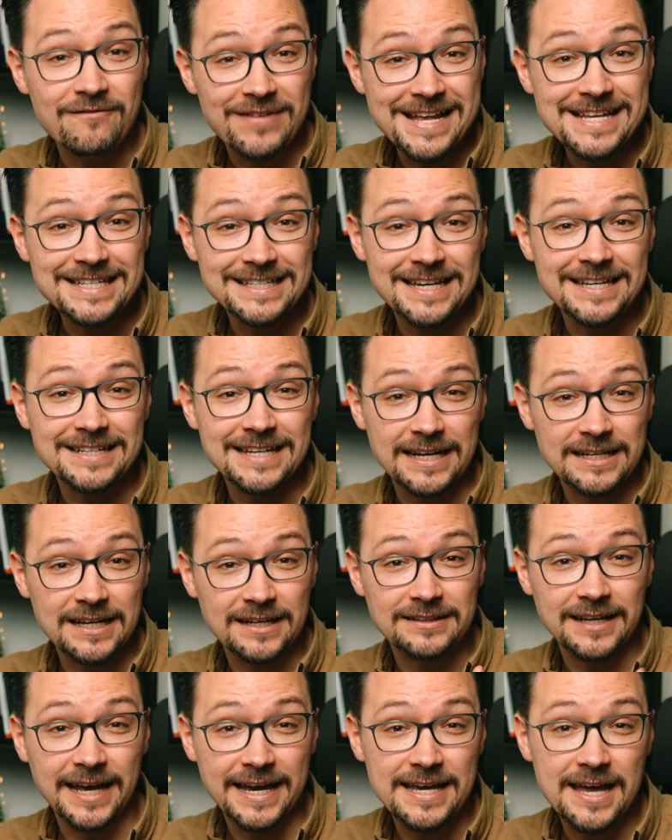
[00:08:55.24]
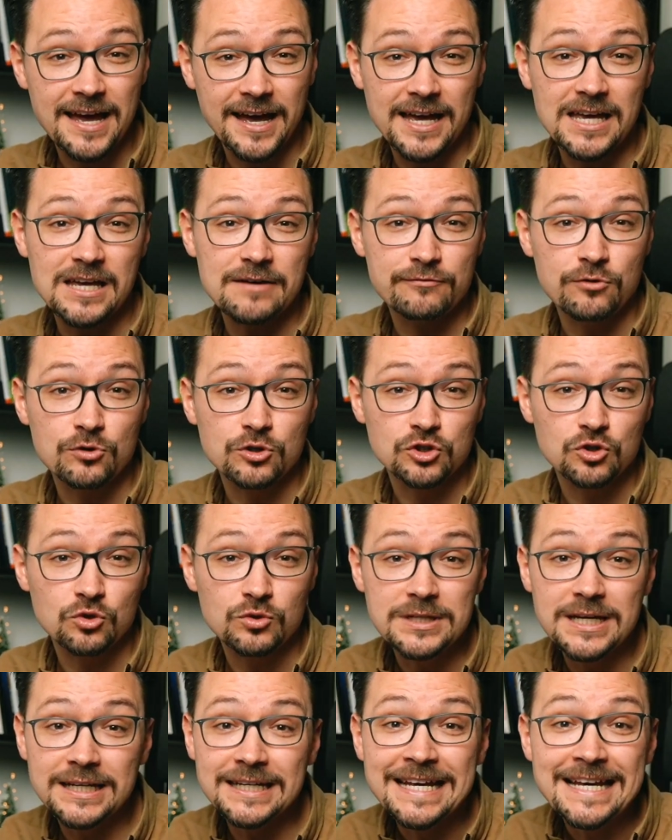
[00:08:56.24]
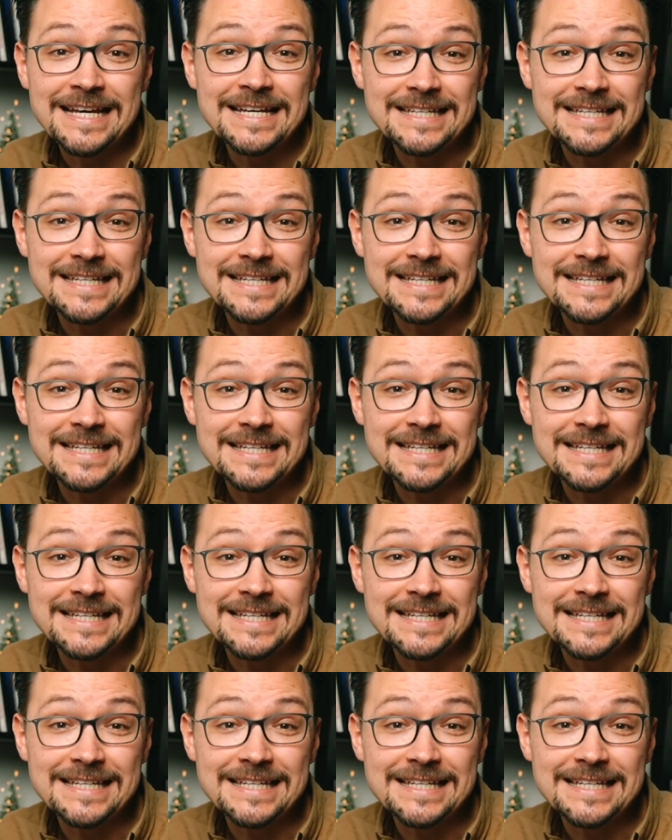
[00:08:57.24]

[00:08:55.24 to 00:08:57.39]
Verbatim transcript: welche in einer Dreierreihe funktionieren.